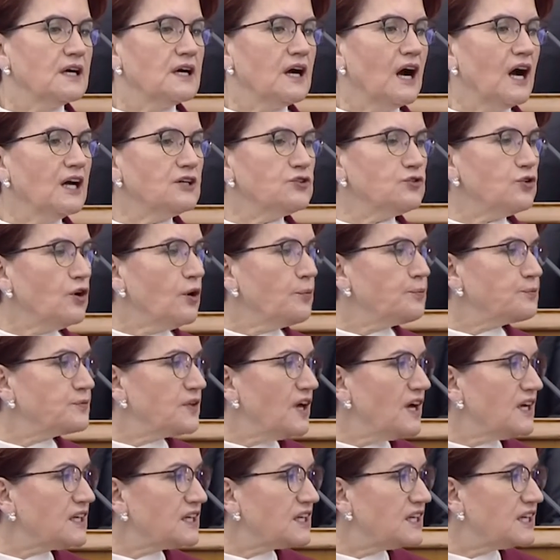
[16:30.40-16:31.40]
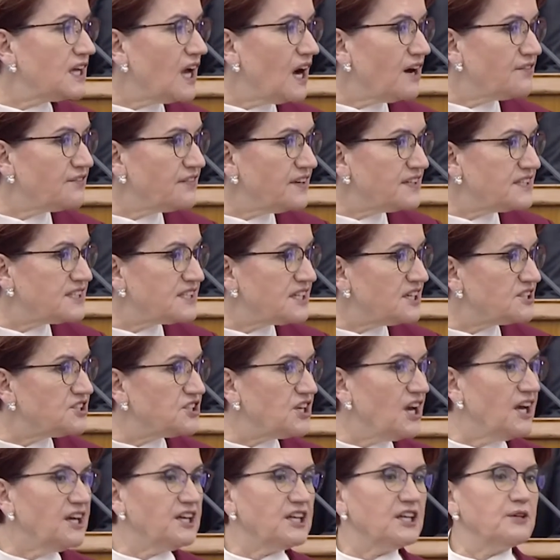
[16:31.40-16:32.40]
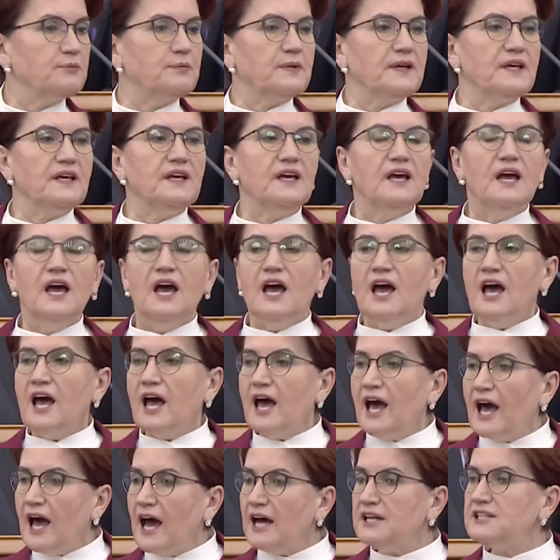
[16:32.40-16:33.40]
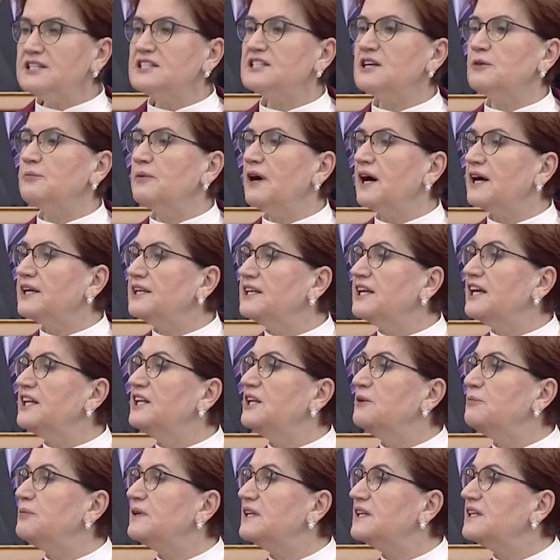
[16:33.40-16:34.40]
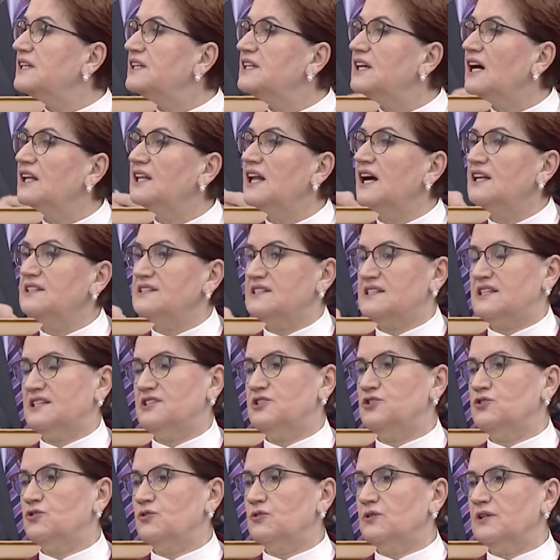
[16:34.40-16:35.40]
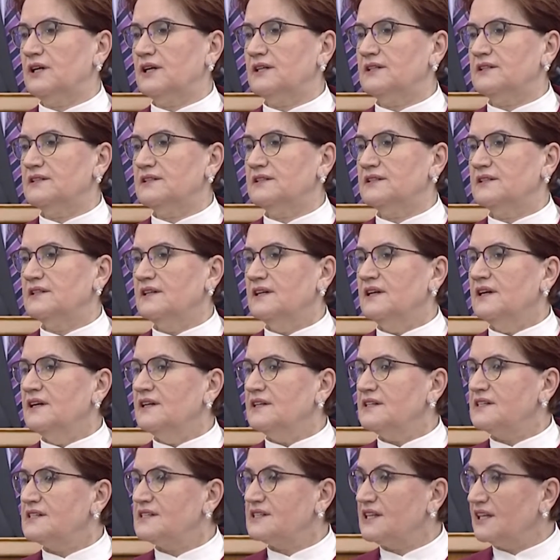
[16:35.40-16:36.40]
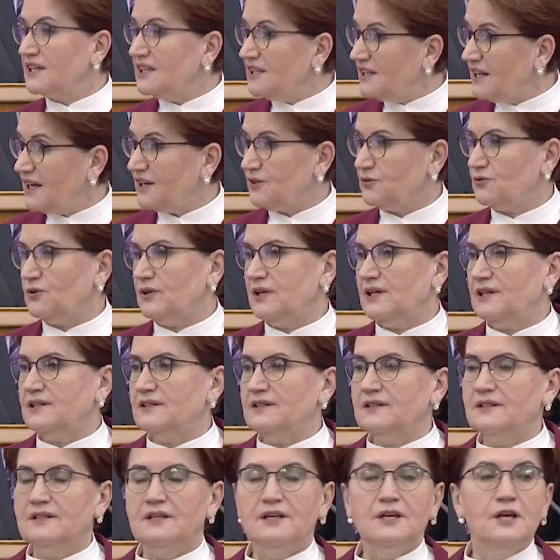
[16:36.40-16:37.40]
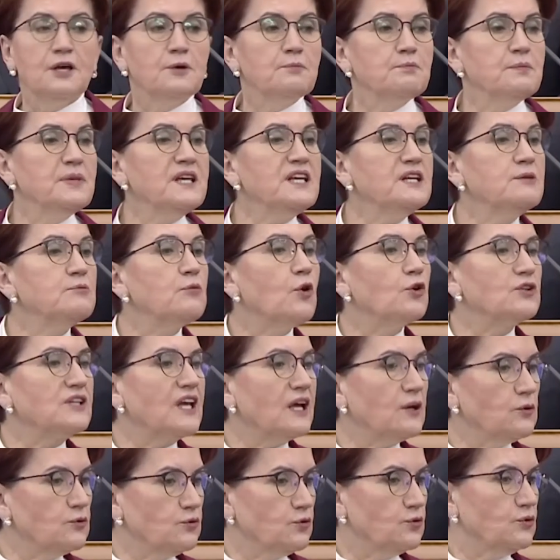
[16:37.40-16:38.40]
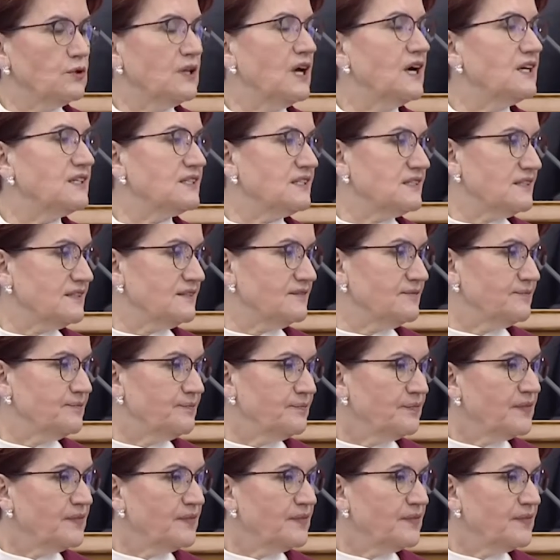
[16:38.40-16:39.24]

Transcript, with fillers: Gardıroptan kıyafet seçer gibi her sabah yeni bir yalan seçiyorlar. Sayın Erdoğan, bir model uygularsın.